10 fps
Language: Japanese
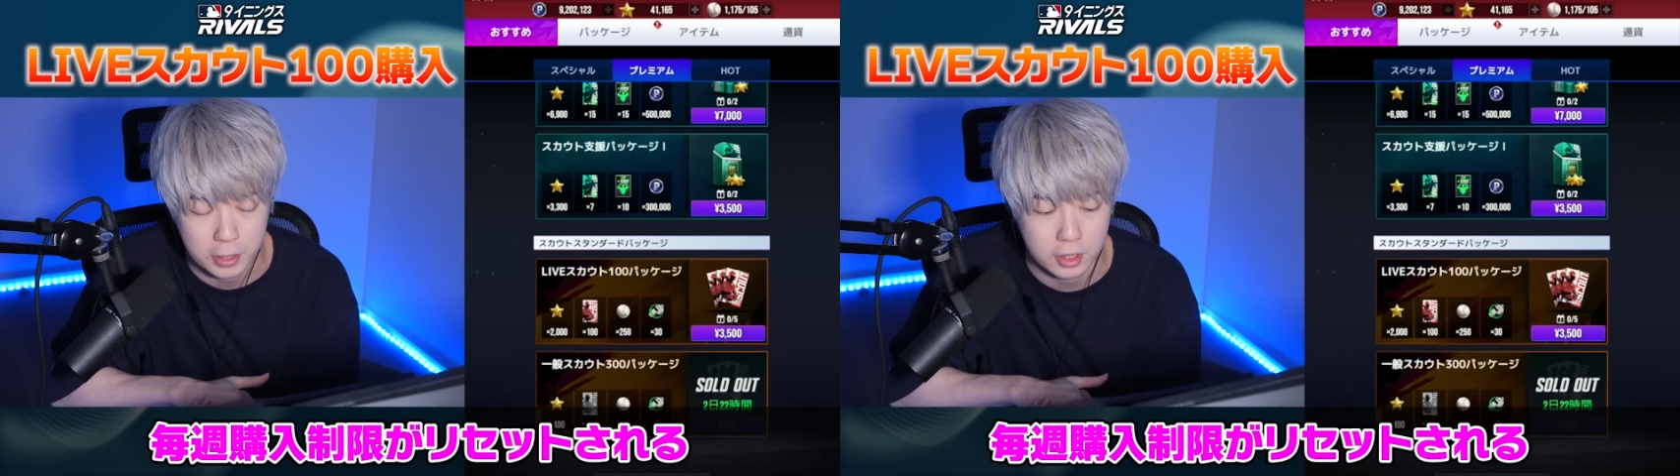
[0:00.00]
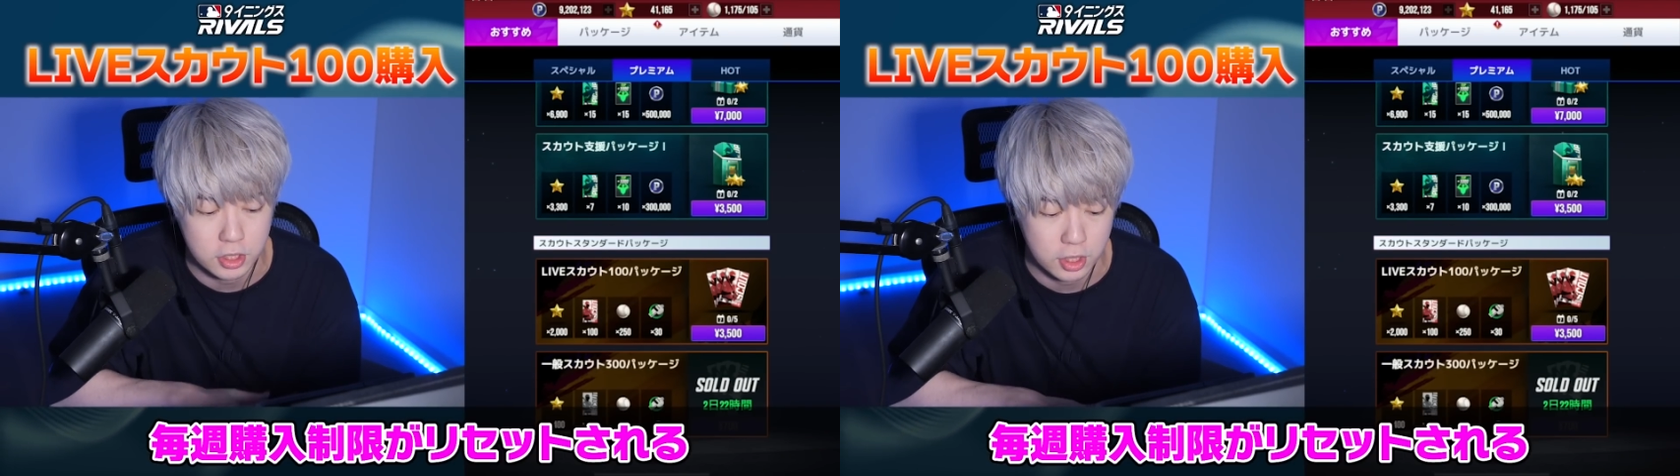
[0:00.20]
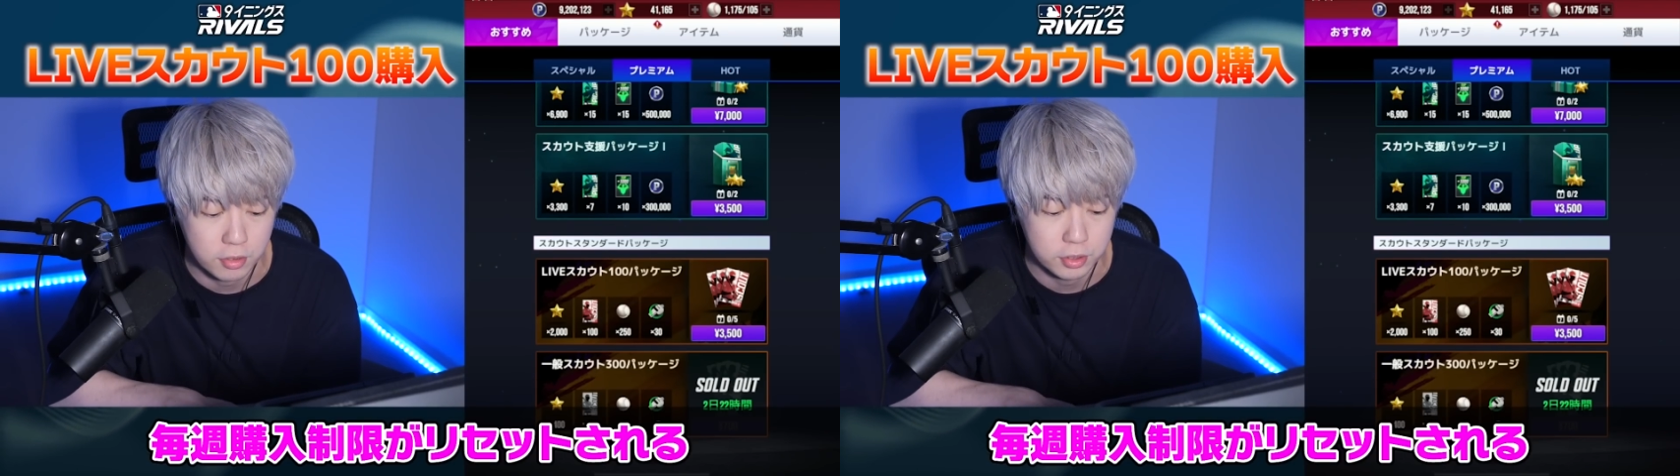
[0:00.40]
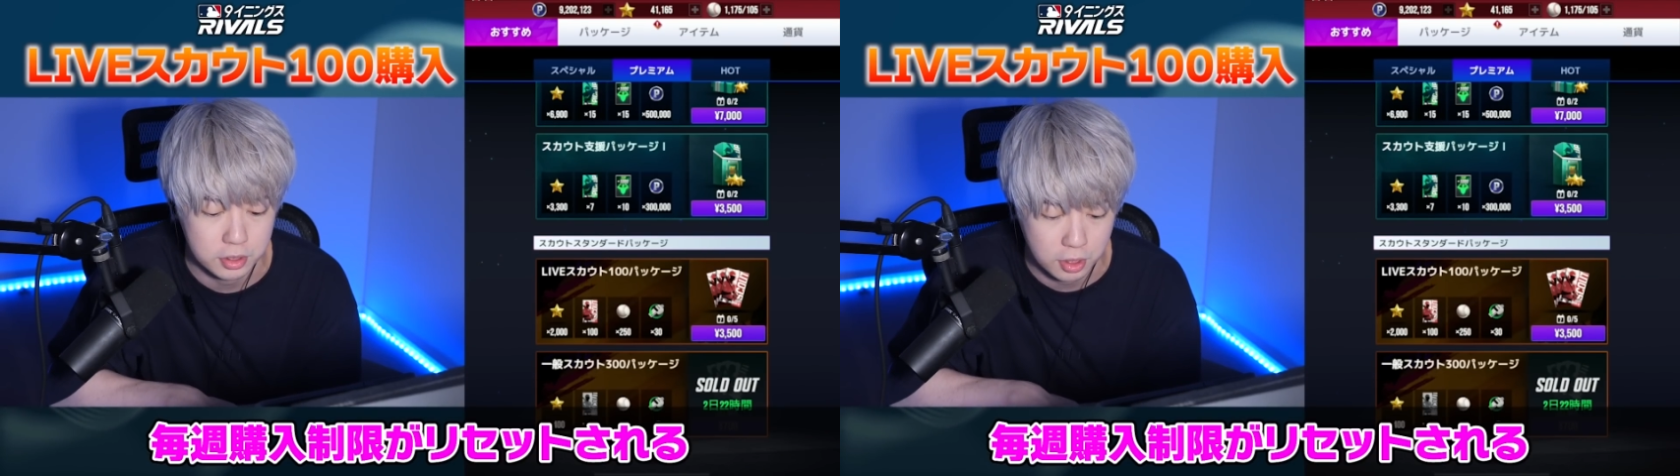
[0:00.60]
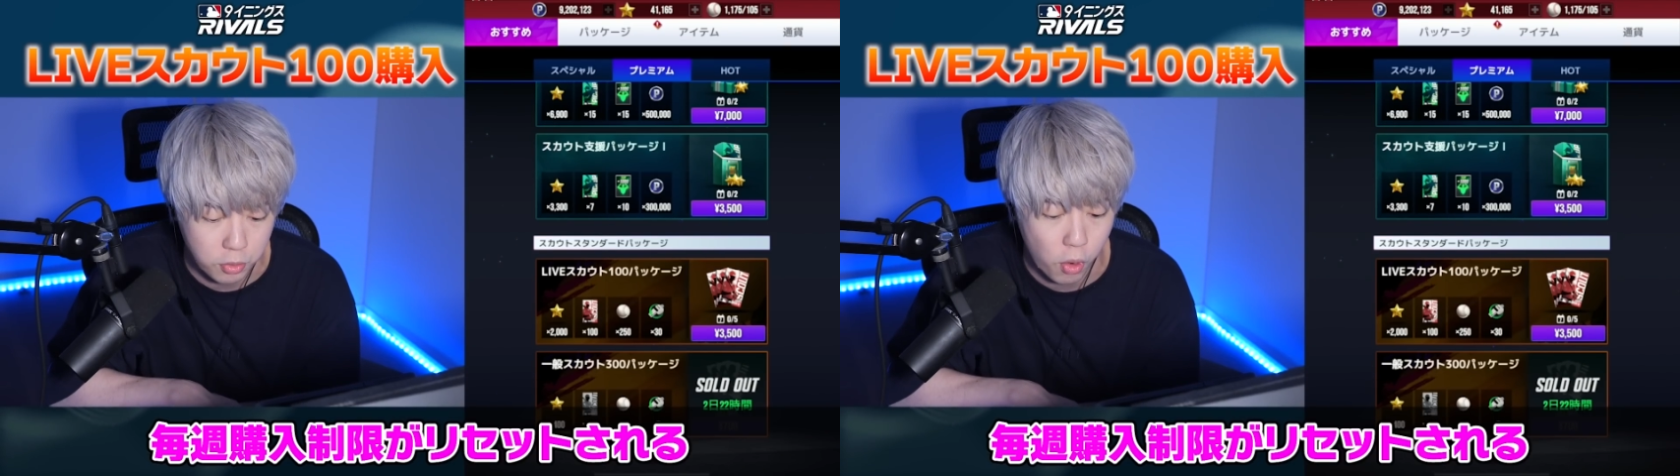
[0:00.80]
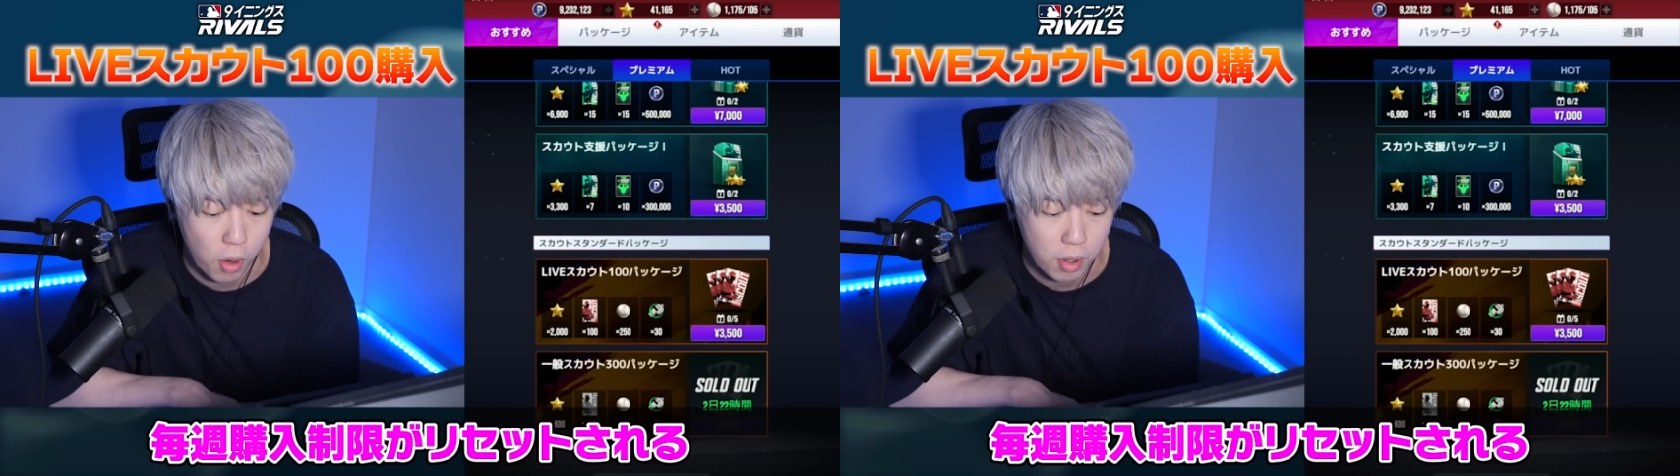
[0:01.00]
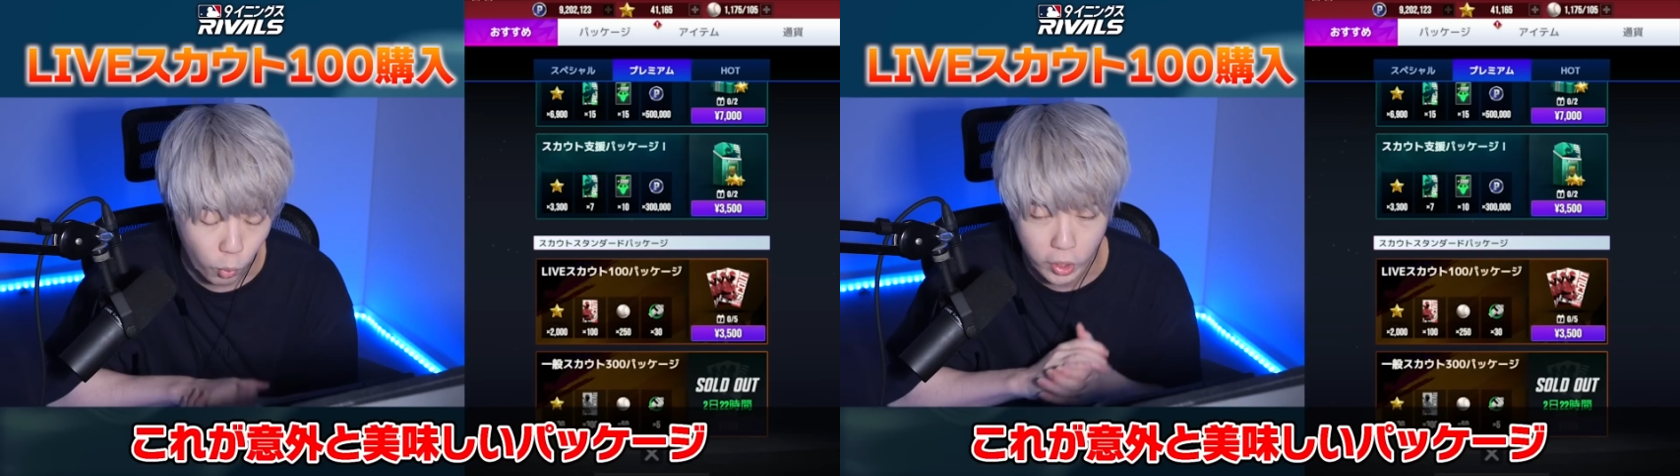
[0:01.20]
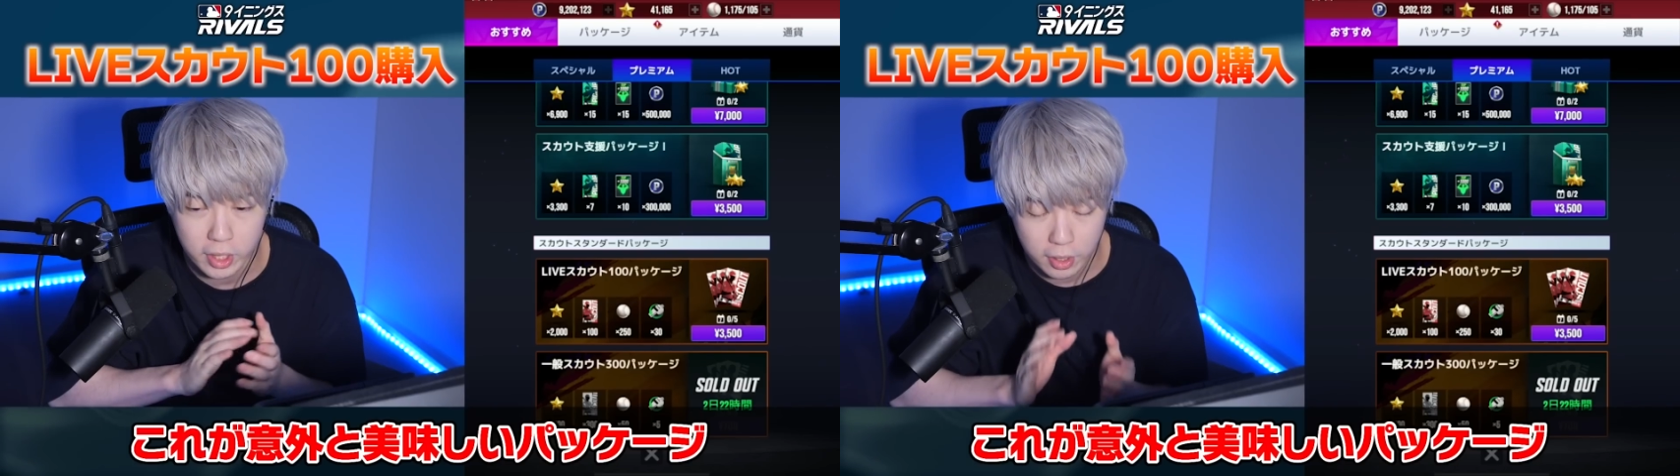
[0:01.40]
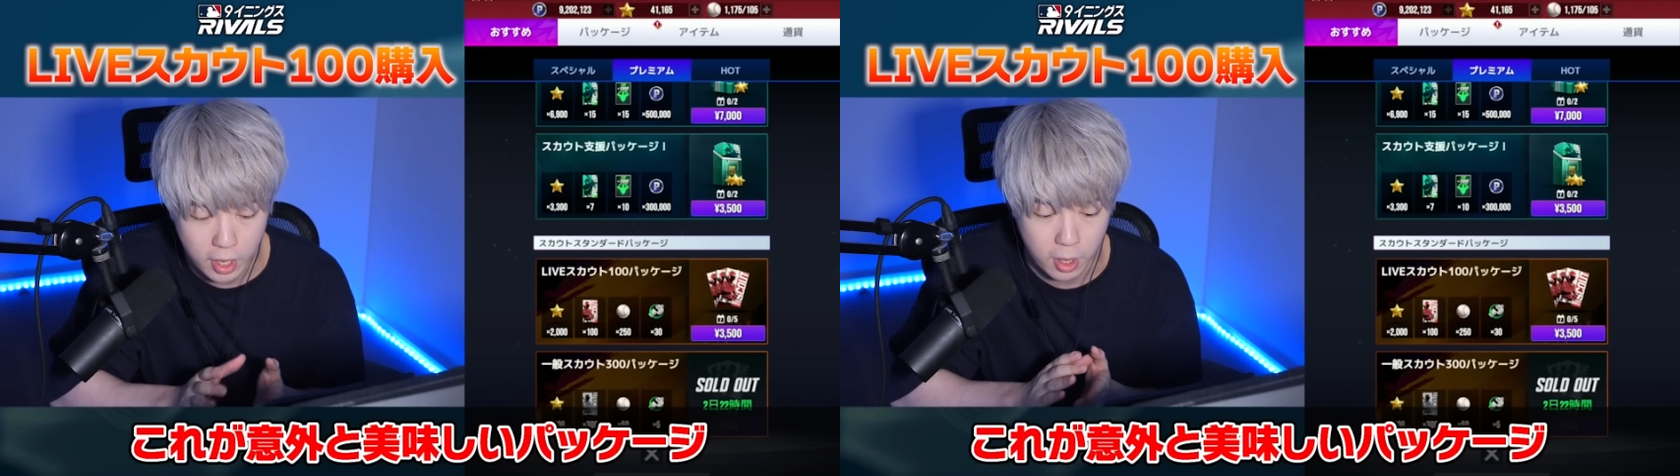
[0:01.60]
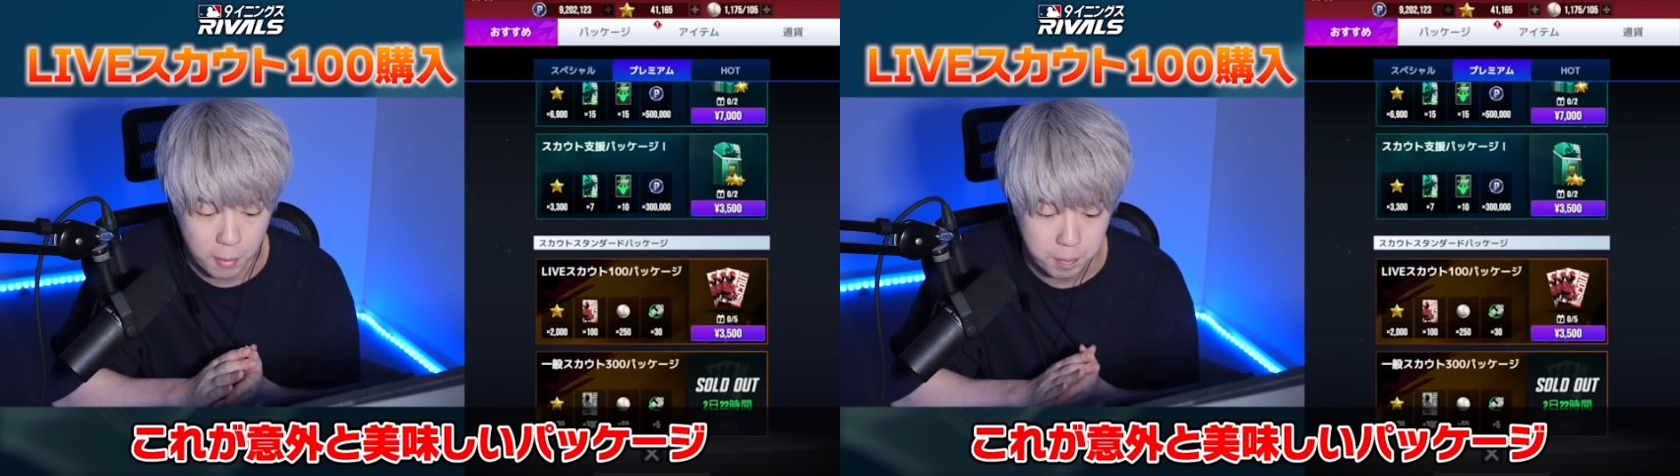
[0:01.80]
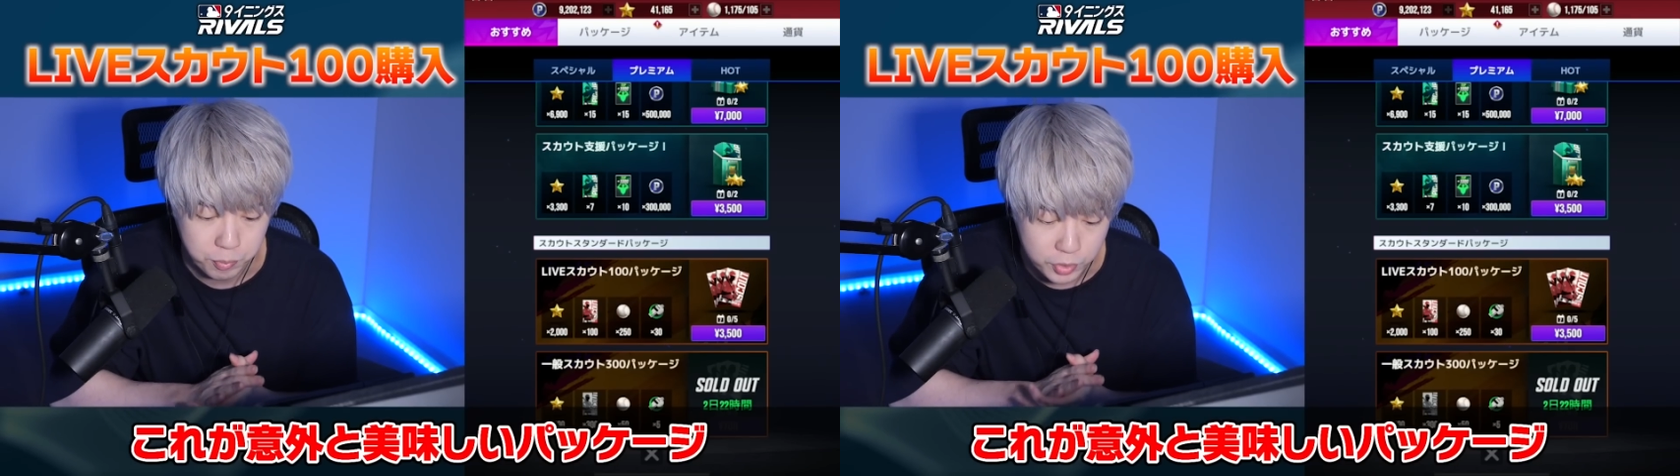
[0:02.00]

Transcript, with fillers: パッケージがあるんですけどこれがね